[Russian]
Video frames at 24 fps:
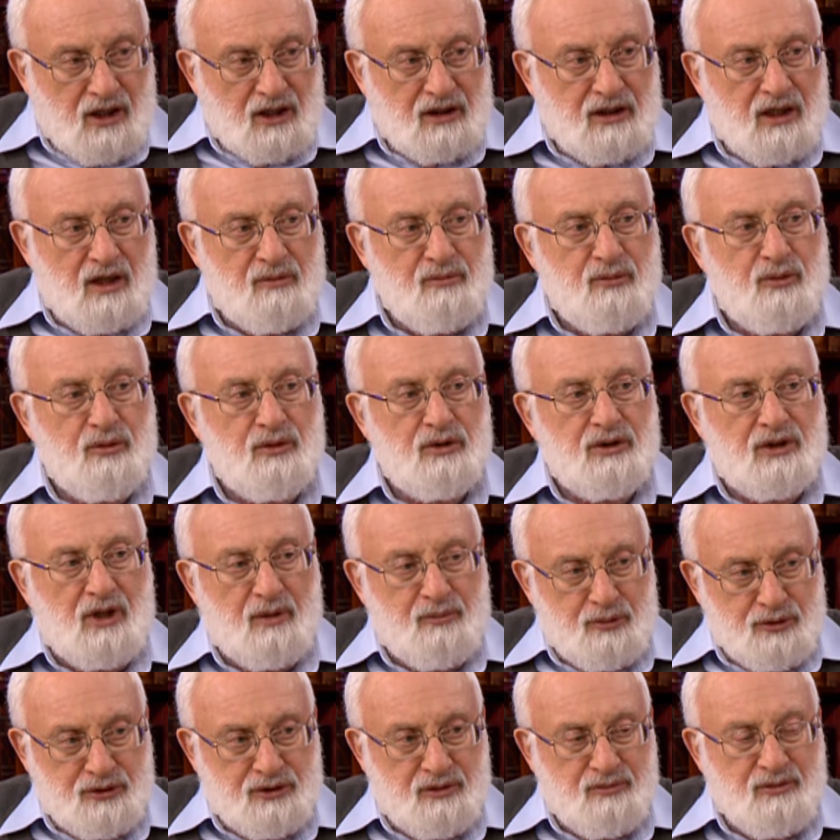когда,
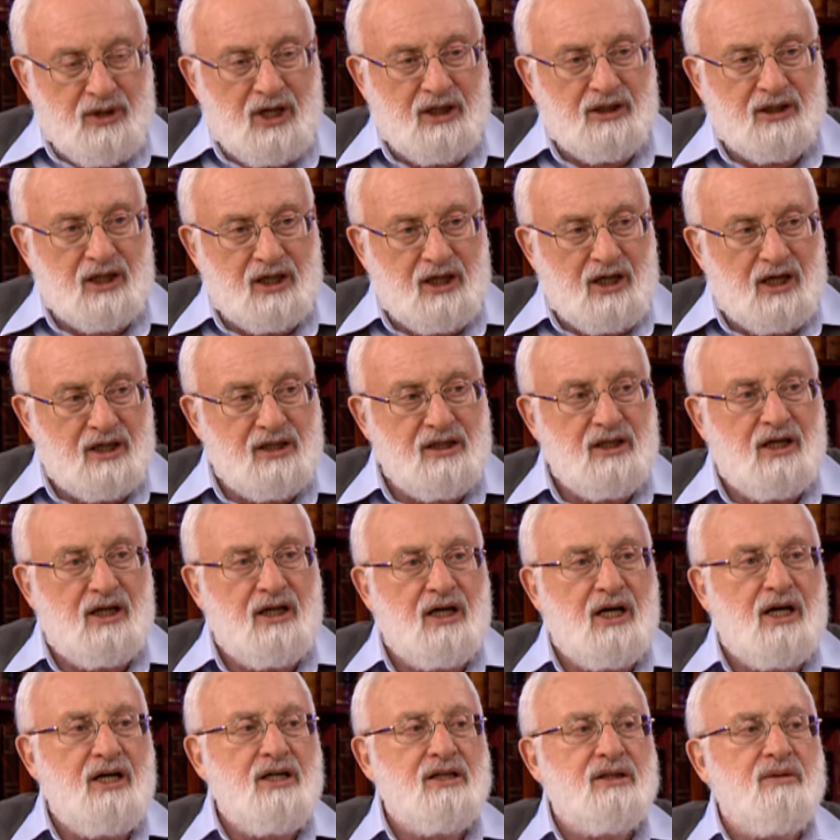допустим, я этот
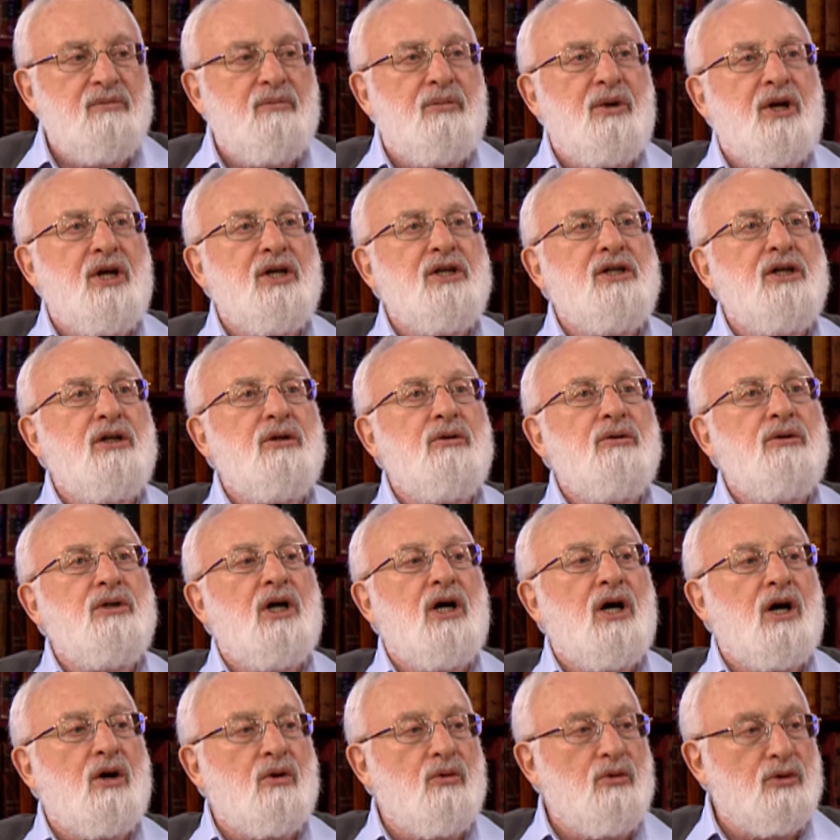эгоизм переделаю
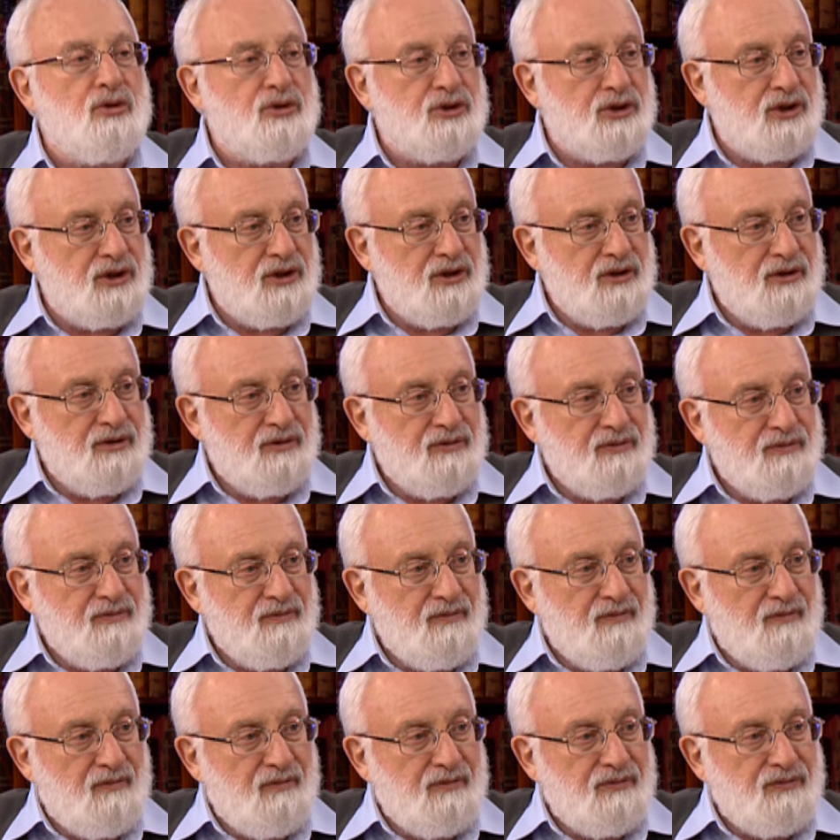на хорошее,
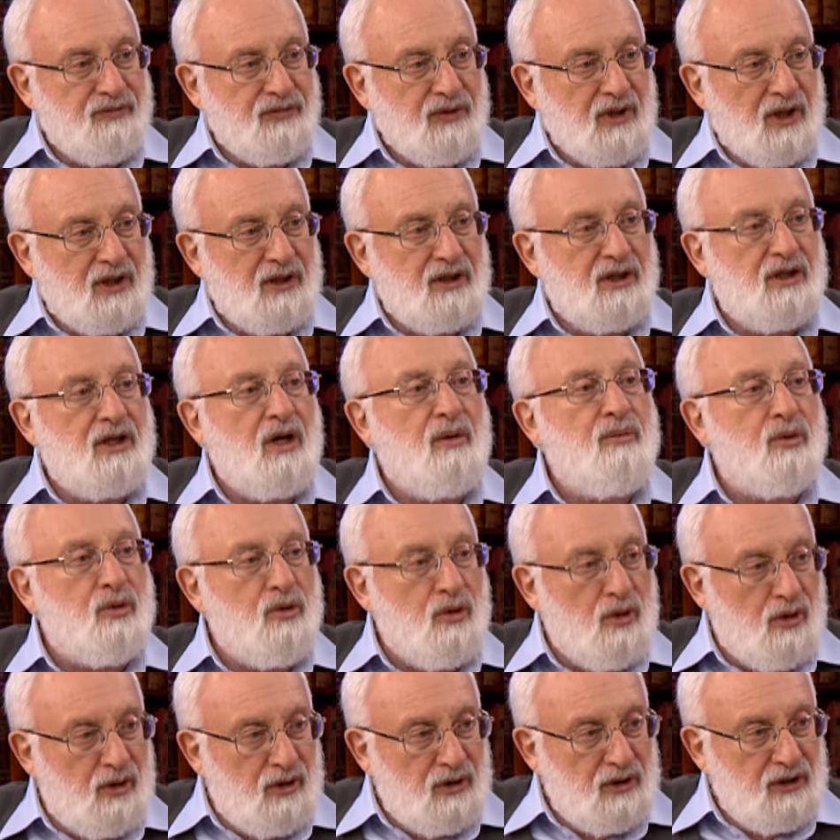на
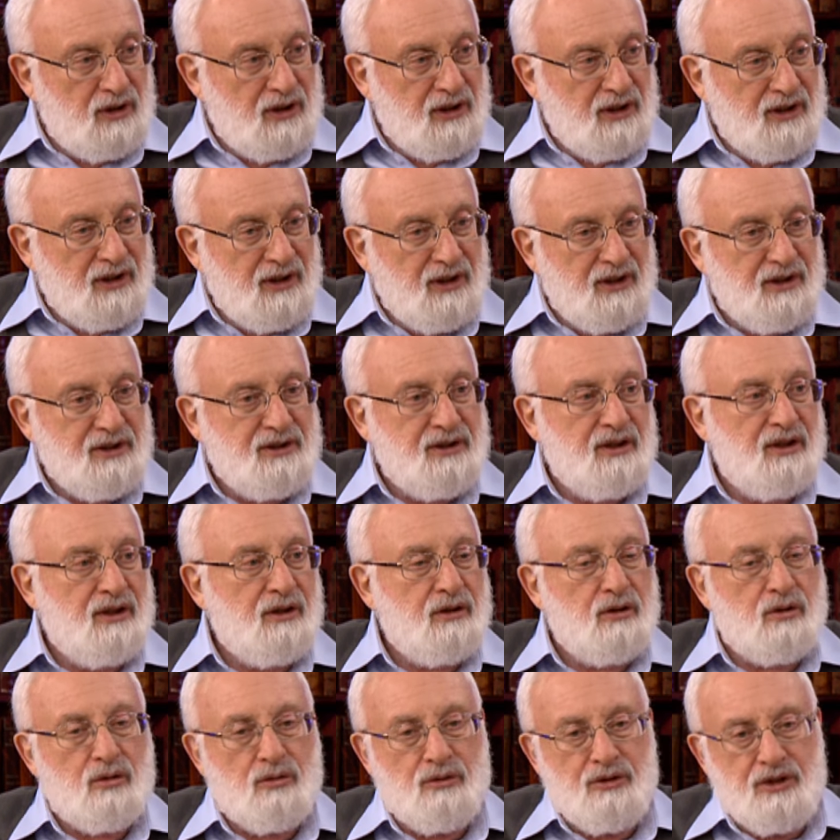добро,
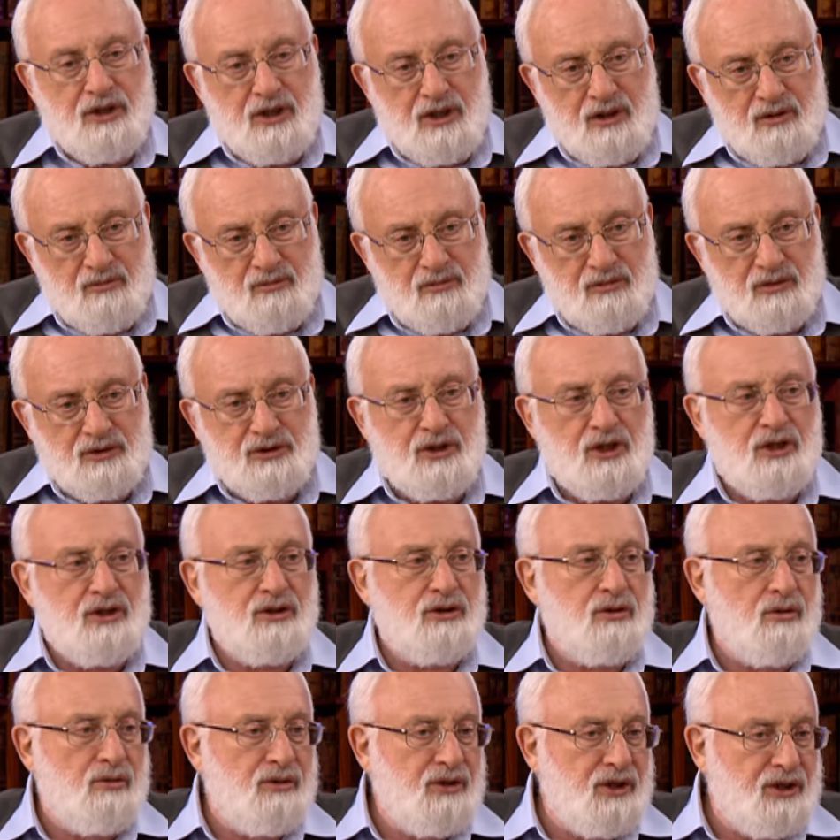другим,
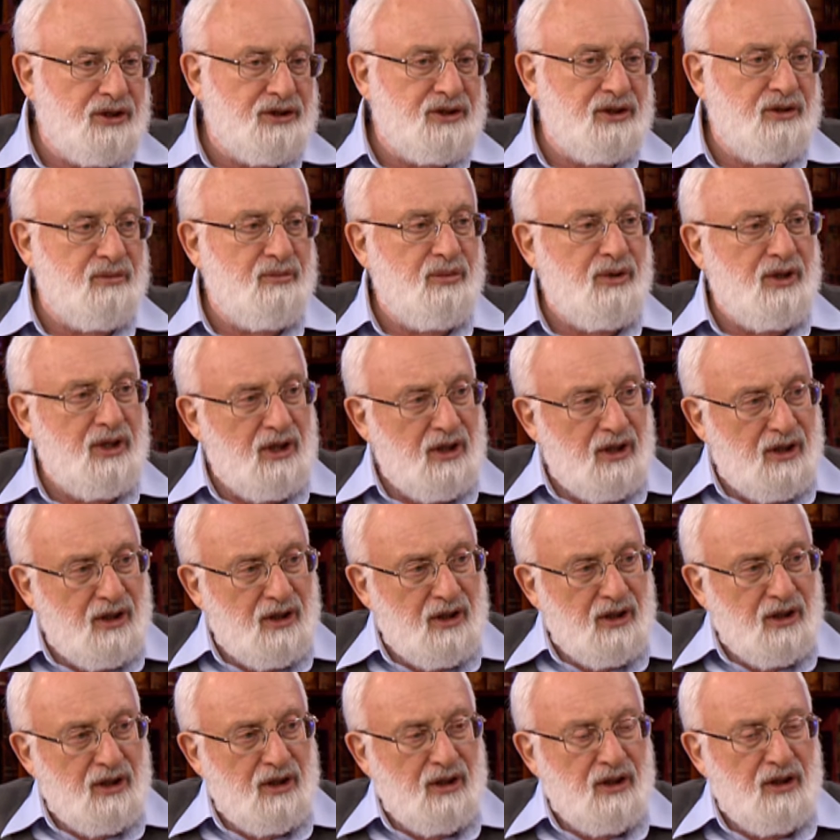через других
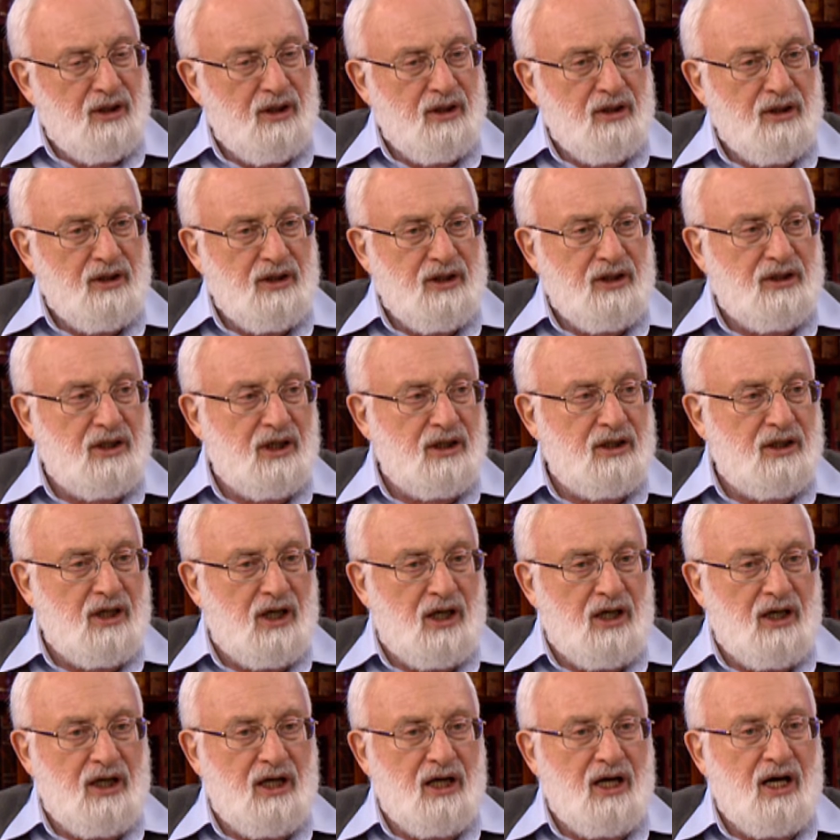себе и так
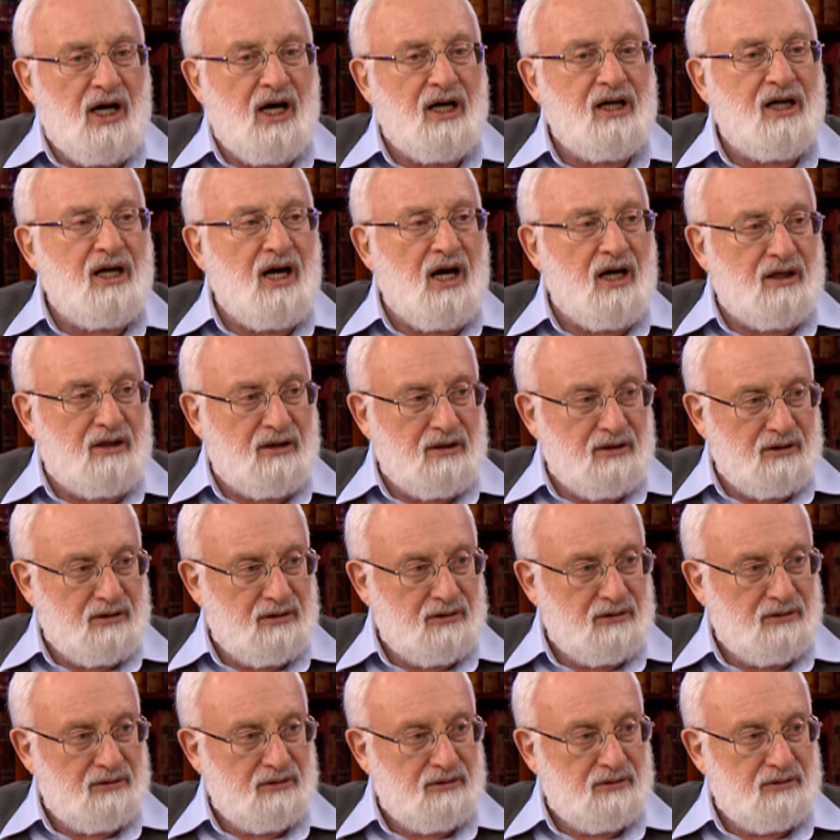далее. А как?
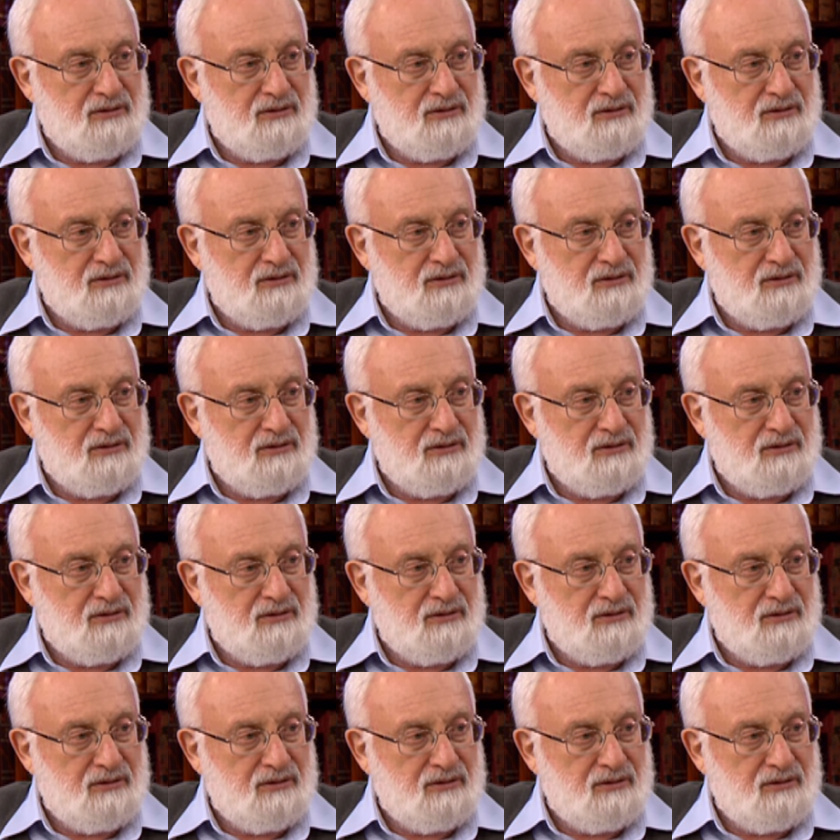